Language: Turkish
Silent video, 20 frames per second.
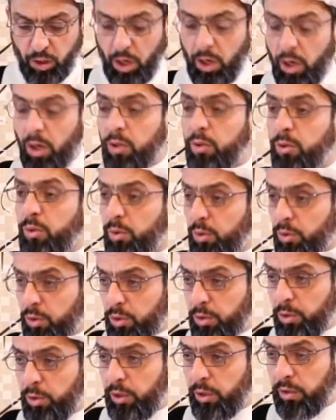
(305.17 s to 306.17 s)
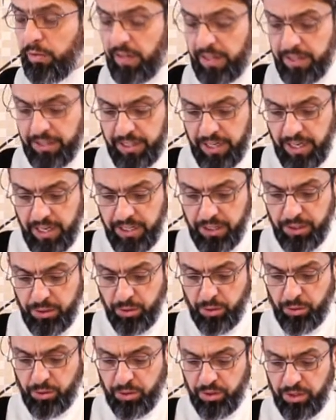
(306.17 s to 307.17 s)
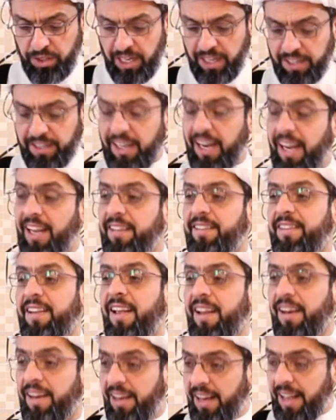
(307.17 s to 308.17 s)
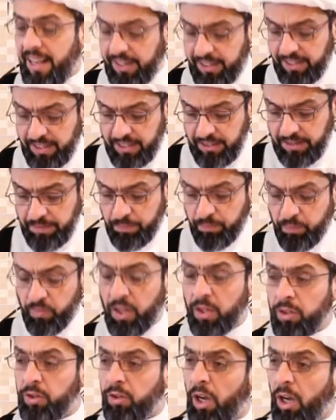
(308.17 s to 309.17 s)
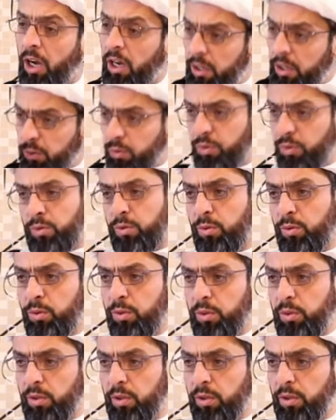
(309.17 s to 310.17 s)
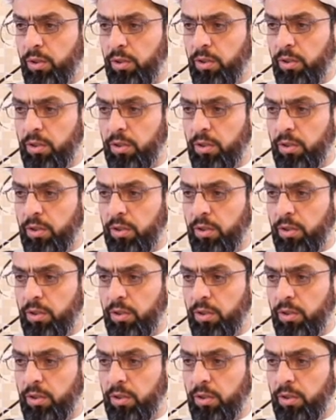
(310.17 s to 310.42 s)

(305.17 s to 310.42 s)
daha güçlü ve yeryüzündeki eserleri daha üstündü.